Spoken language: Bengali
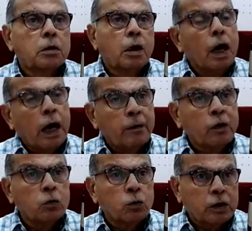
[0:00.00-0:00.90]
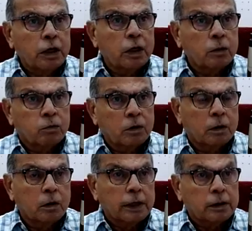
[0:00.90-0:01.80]
হ্যাঁ এবং সে
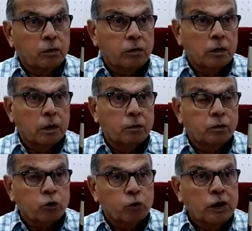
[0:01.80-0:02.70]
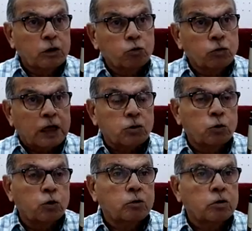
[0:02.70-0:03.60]
প্রথমে কিন্তু
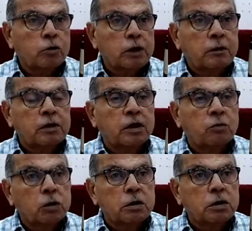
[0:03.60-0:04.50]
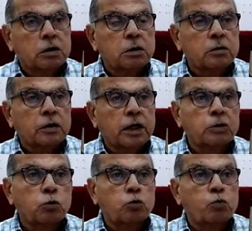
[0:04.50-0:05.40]
তারাশঙ্কর বন্দ্যোপাধ্যায় আমাদেরকে বলে দিয়েছেন সে
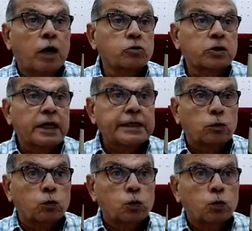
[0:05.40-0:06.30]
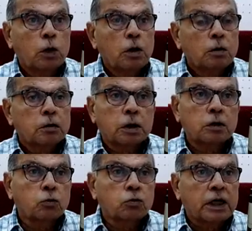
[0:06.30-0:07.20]
কিন্তু খুব ভালো সাঁতারু সে
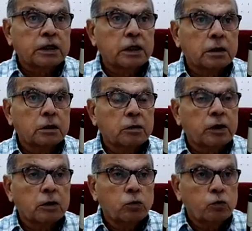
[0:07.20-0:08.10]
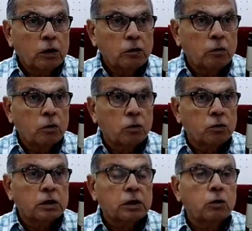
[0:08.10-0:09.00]
কিন্তু সাঁতার দিতে পারে খুব ভালো এবং
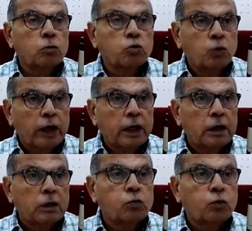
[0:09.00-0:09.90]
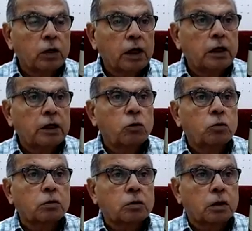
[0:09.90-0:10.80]
নদীতে কেউ ডুবে গেলে কেউ পড়ে গেলে
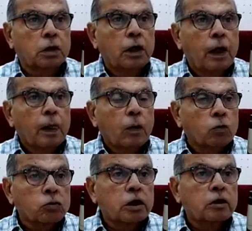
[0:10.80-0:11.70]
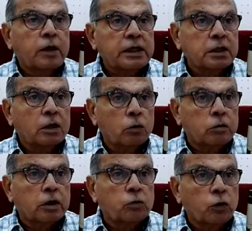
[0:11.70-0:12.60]
নৌকোর থেকে কোনো ছেলের বাচ্চা কোল
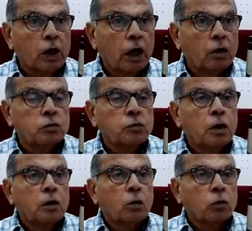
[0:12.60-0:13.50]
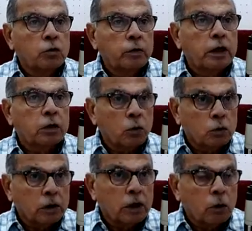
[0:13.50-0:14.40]
থেকে পড়ে গেল কোনো মেয়ে কোল
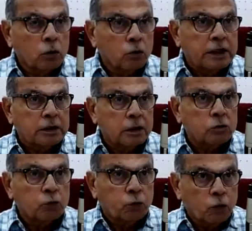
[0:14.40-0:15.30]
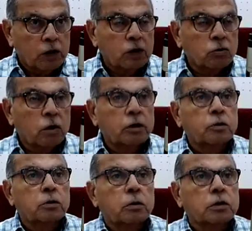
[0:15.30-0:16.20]
থেকে কোনো বাচ্চা যদি পড়ে যায় জলের
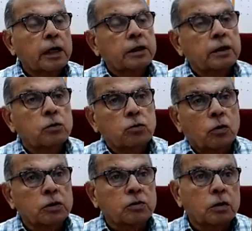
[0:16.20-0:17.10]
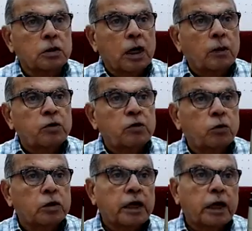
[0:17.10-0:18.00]
ভেতরে তাহলে কিন্তু সঙ্গে সঙ্গে ঝাঁপিয়ে
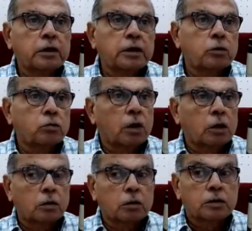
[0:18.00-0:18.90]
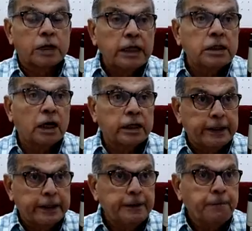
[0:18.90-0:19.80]
পড়ে তারিণীটাকে তাকে উদ্ধার করে সেই
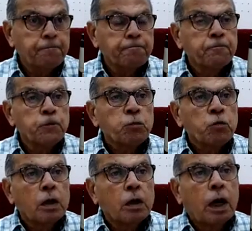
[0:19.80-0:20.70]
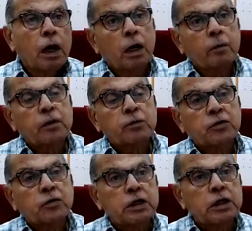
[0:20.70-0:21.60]
তারিণী একবার
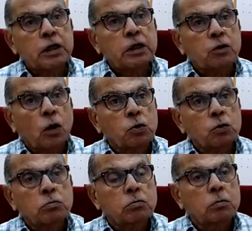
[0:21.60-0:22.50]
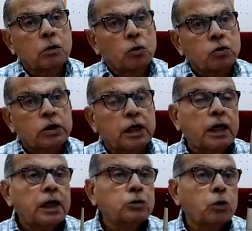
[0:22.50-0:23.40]
বৃষ্টি যখন হচ্ছে
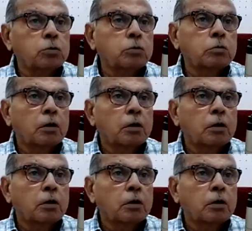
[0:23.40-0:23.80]
না তখন